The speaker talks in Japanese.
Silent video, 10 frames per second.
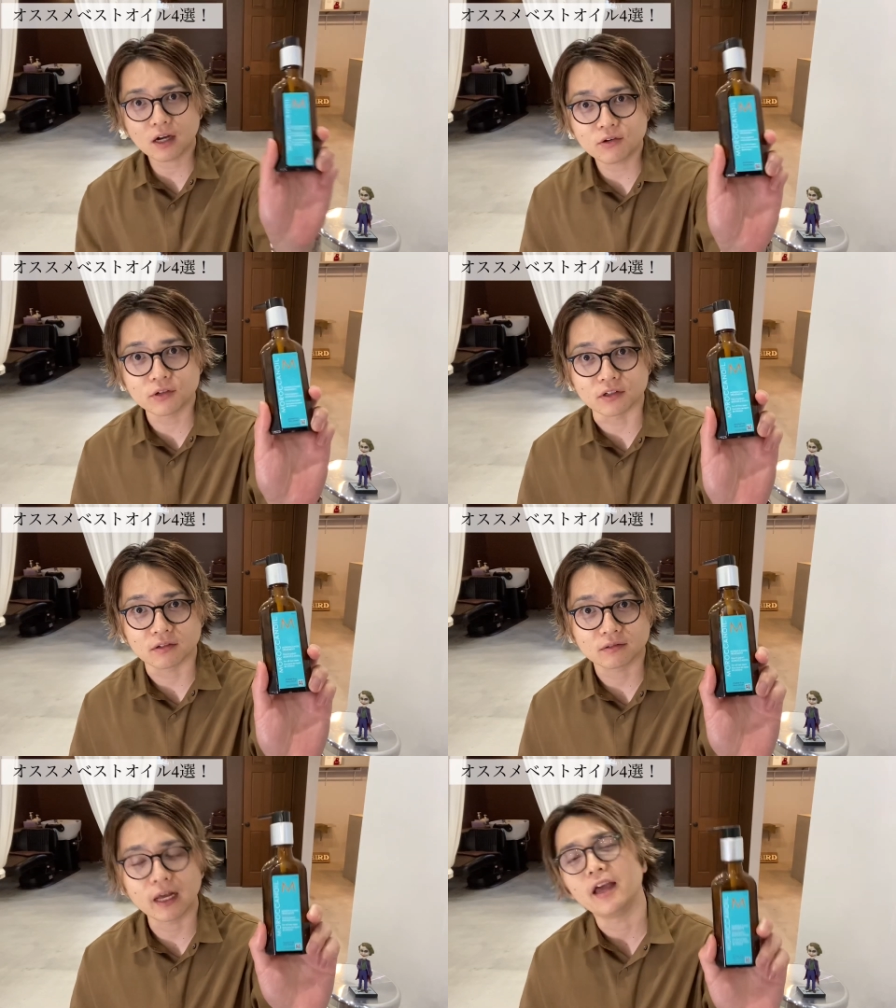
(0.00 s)
ンオイル、
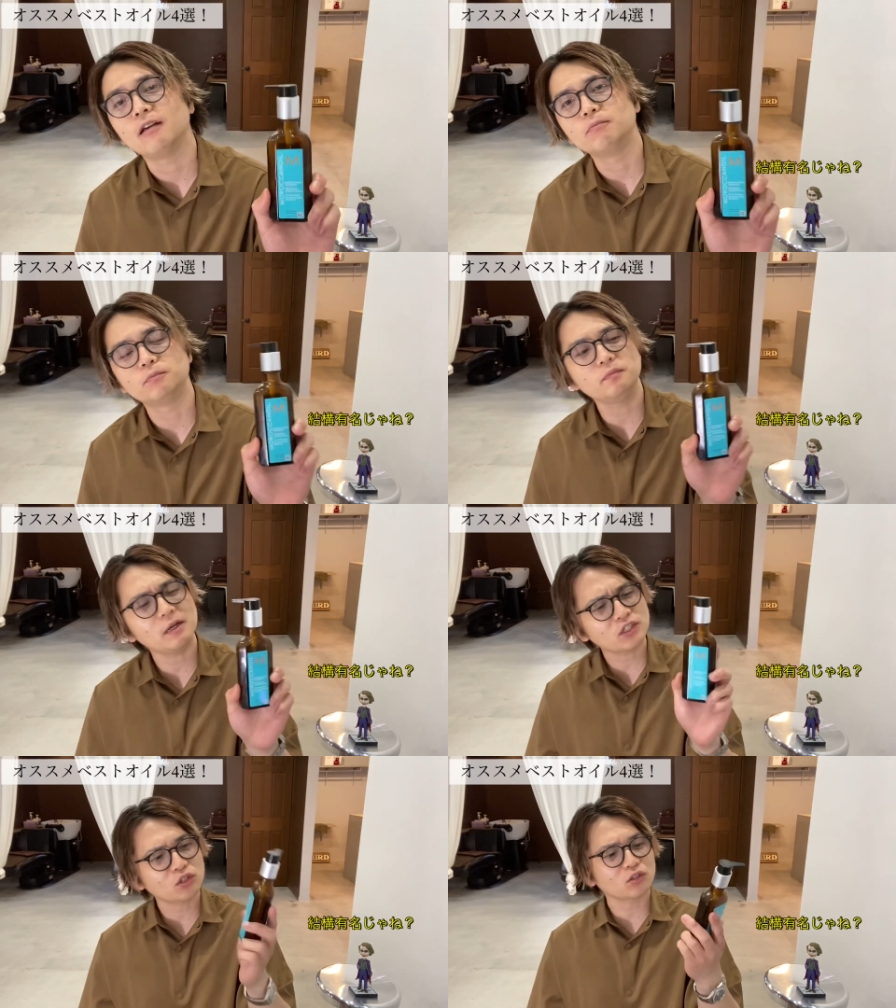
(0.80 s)
ちょっ
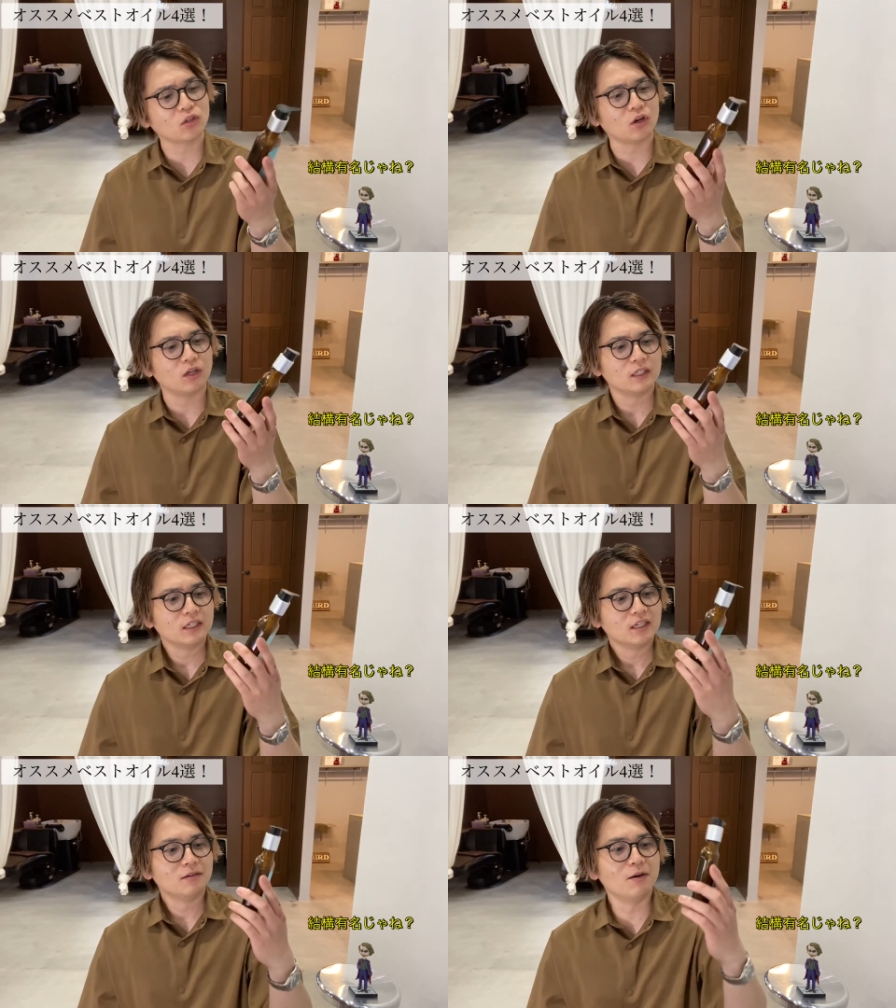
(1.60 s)
と
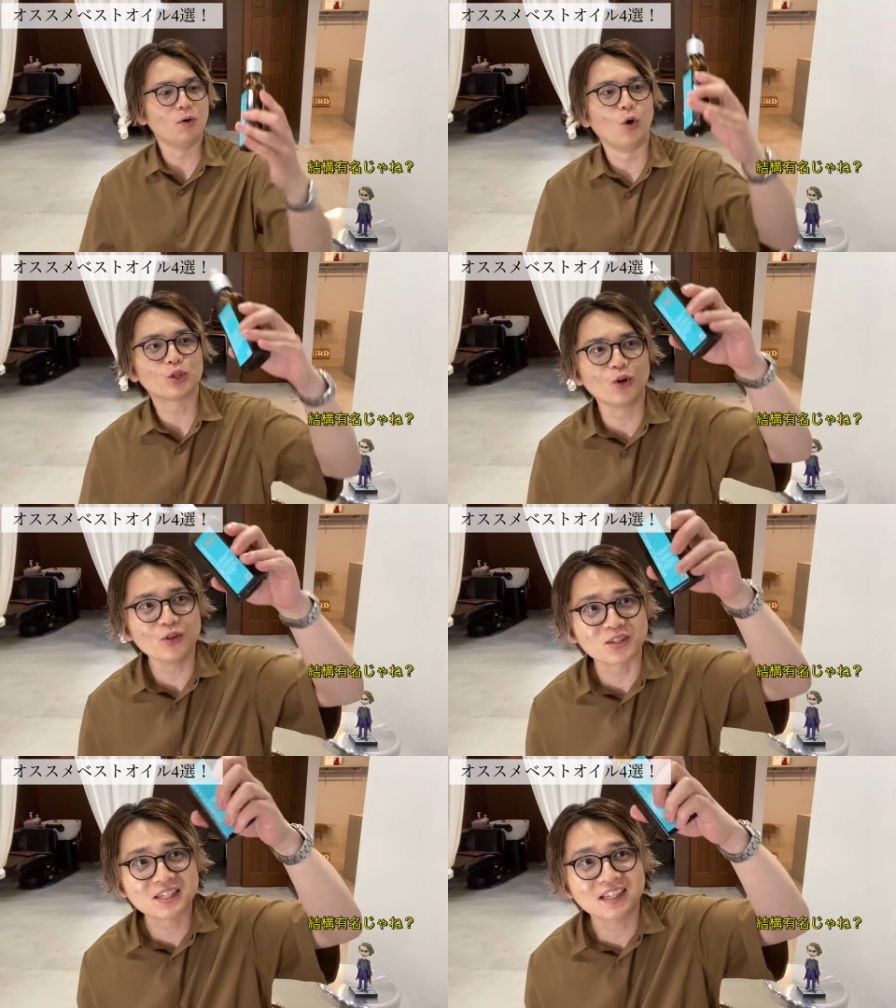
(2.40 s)
ほとん
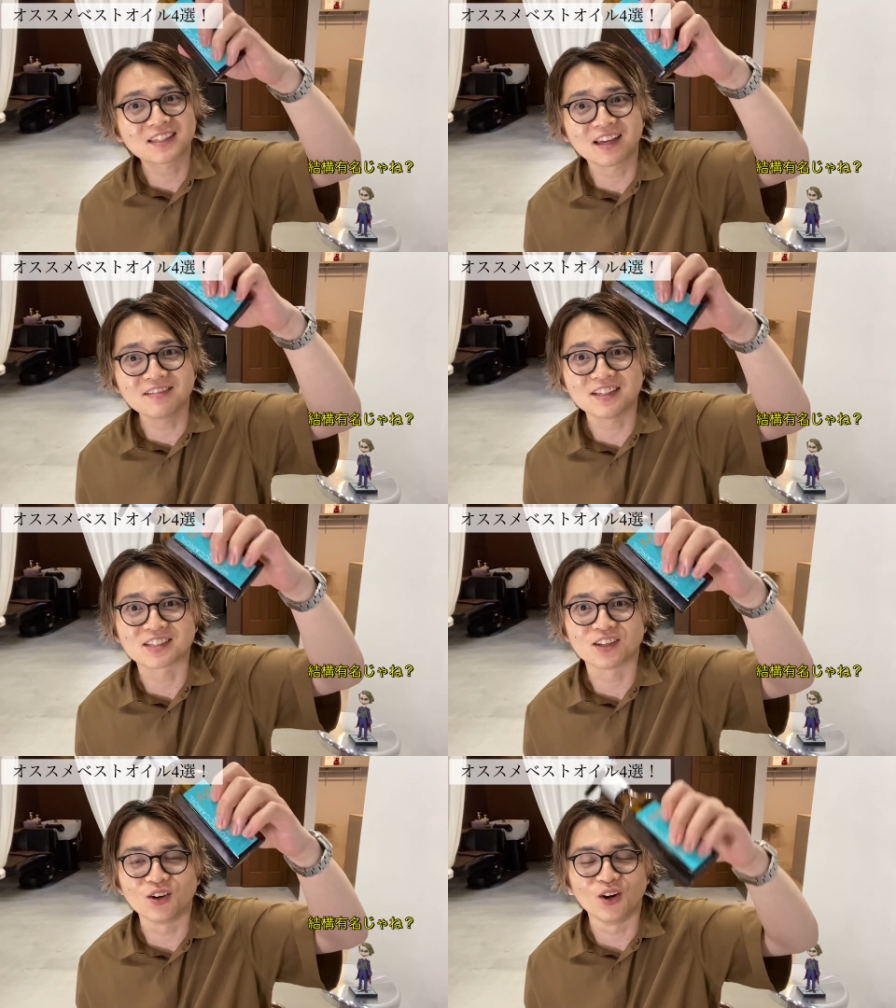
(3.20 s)
ど使ってるんで
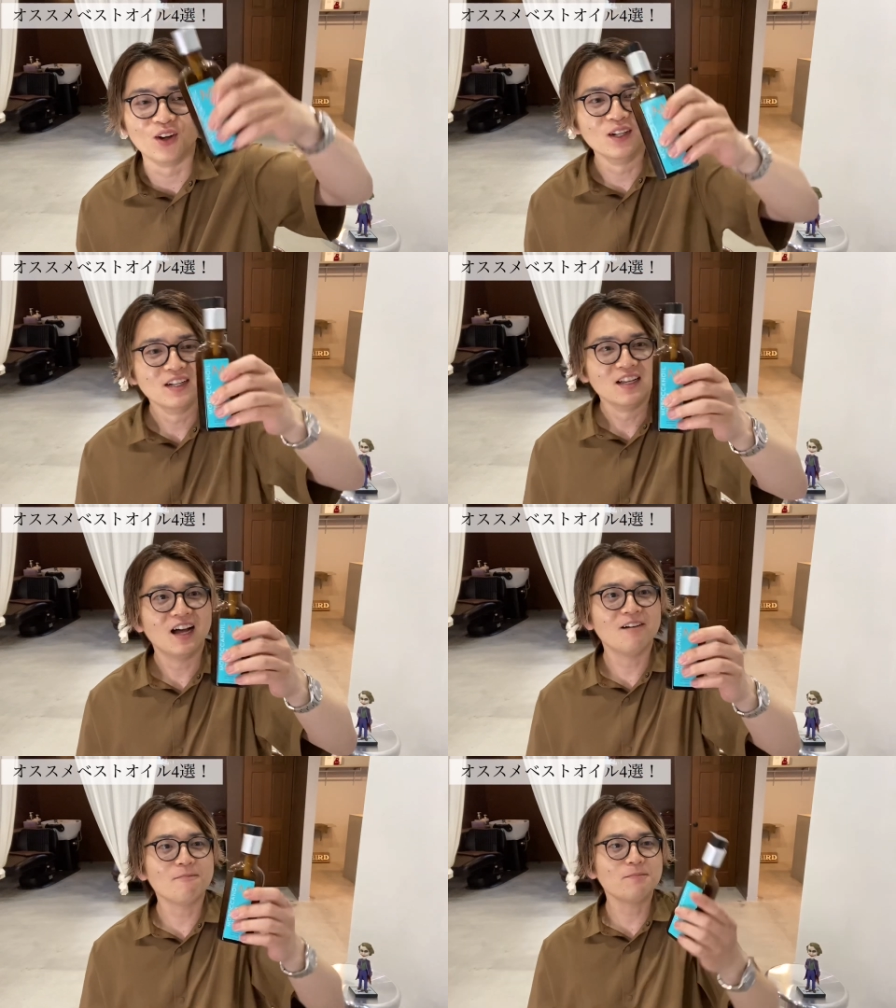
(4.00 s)
すけど、
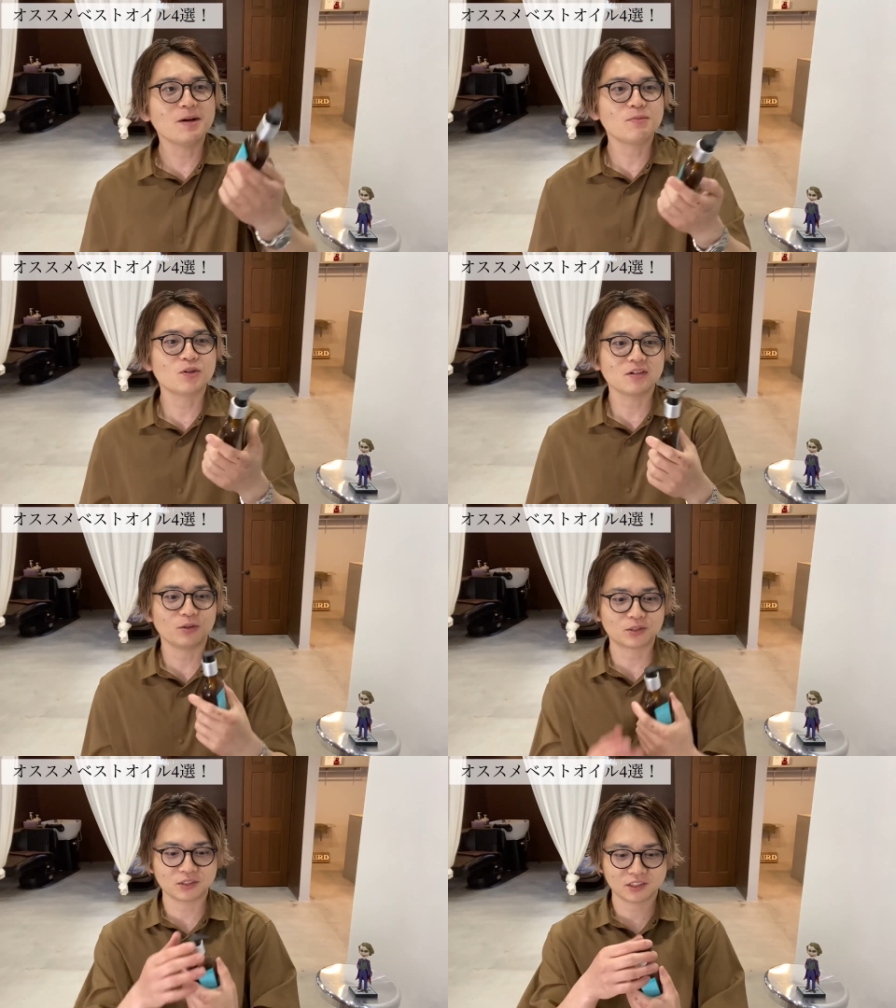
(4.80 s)
あんま僕は
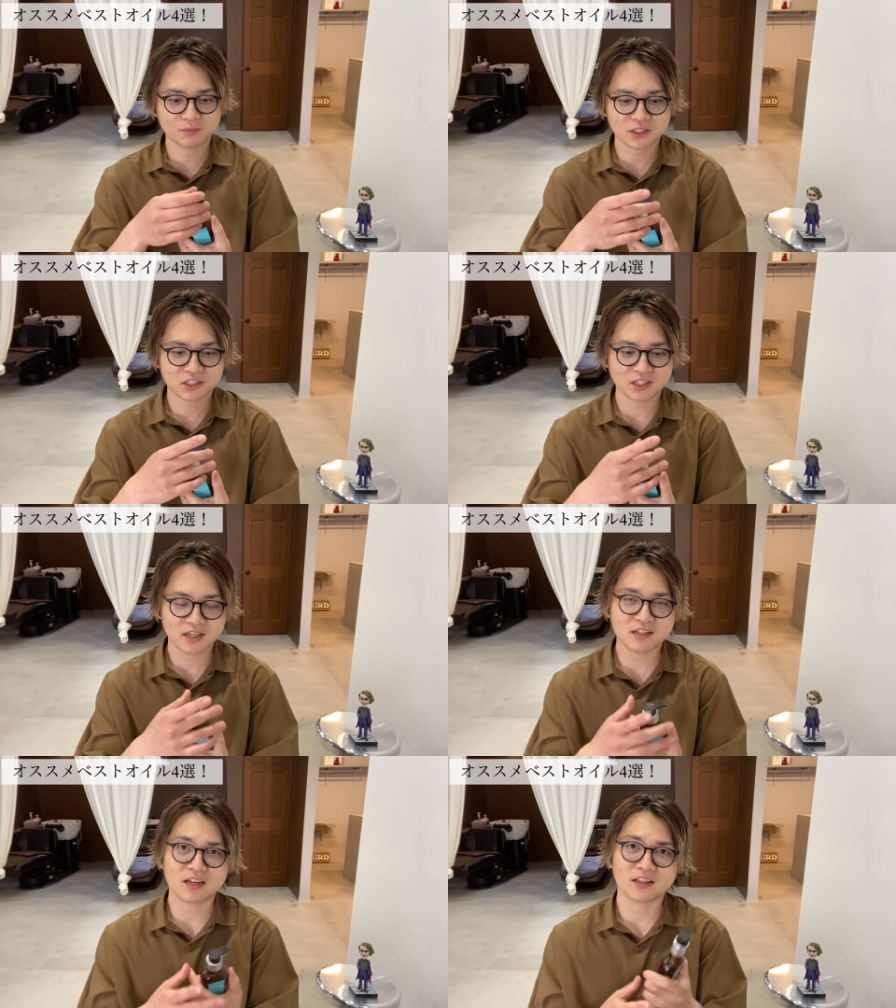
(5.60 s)
おすすめし
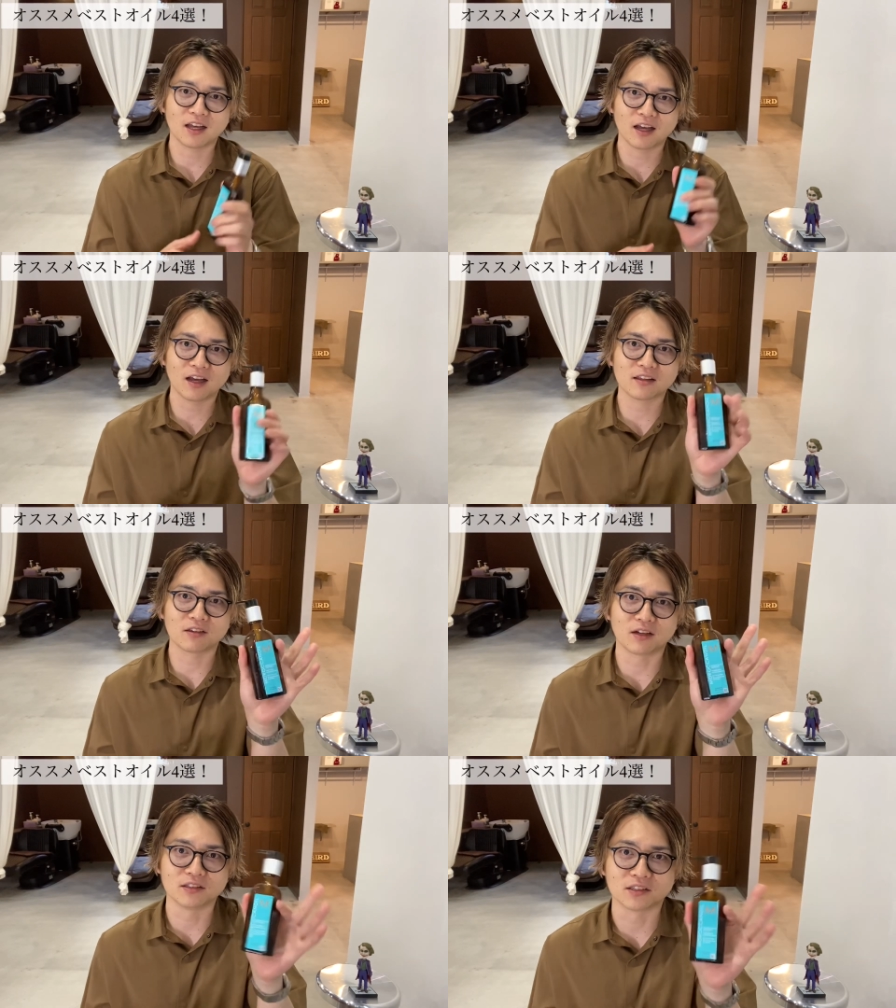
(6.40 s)
ないかなっ
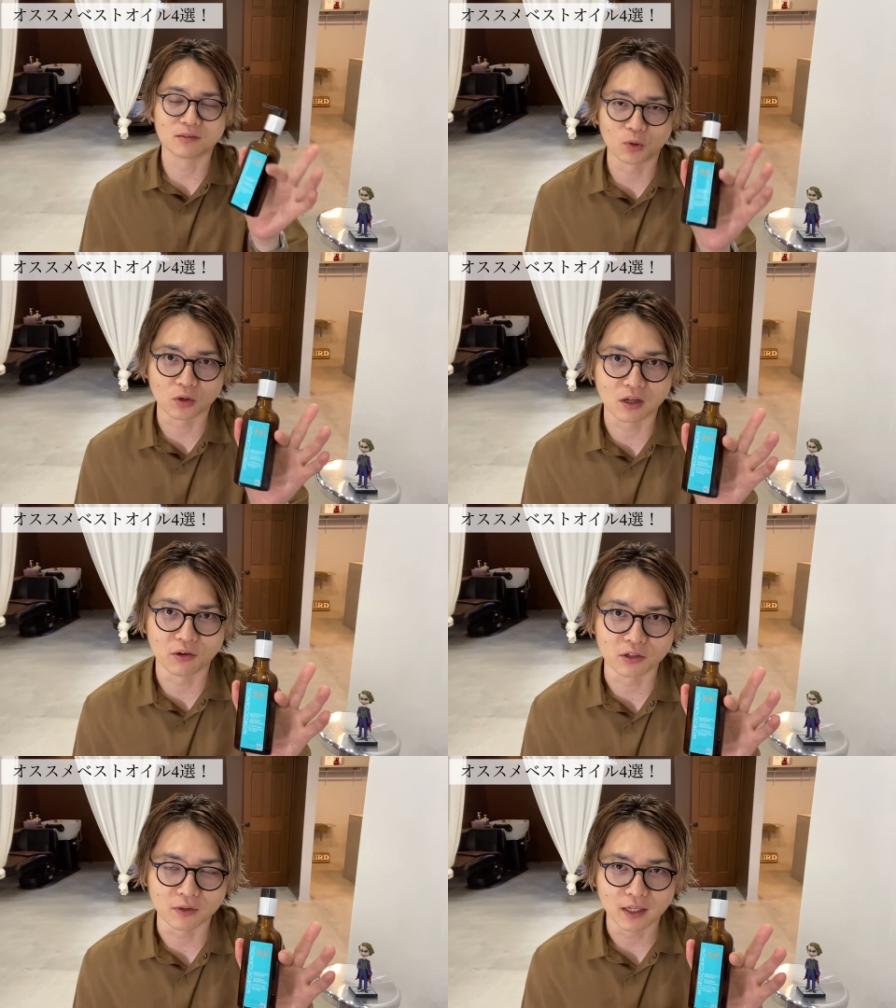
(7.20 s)
ていう感じですね、
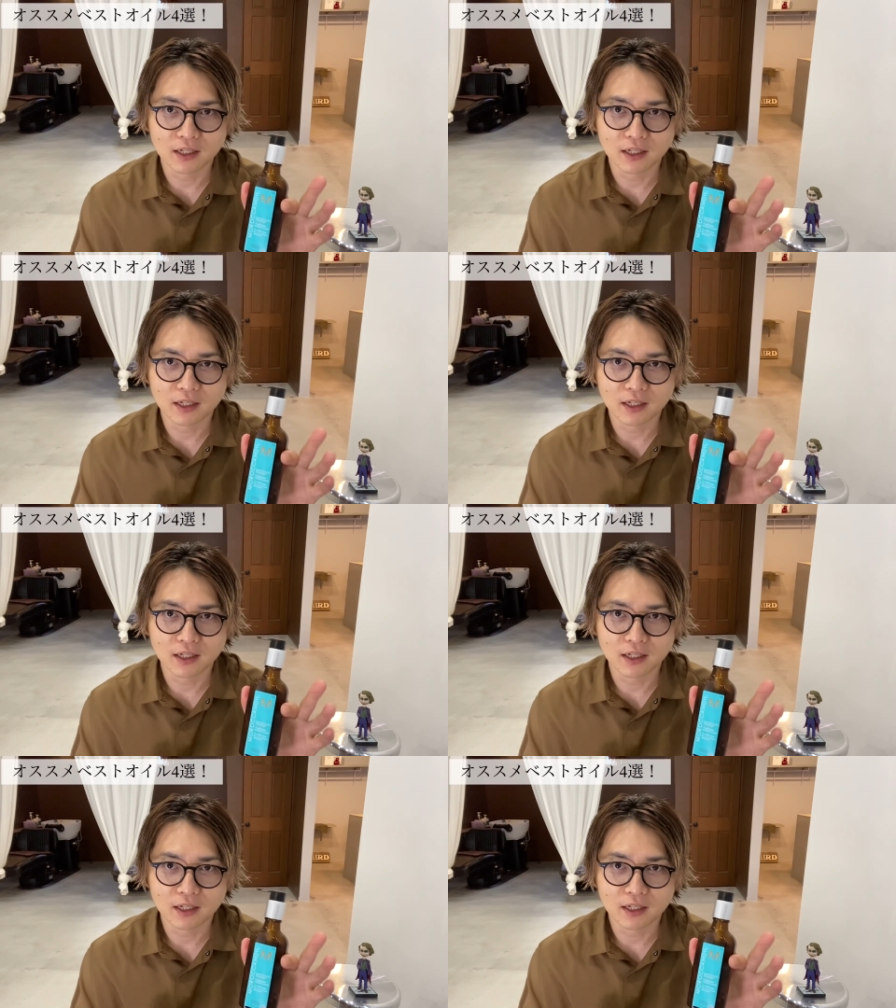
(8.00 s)
モロッカンオイルは。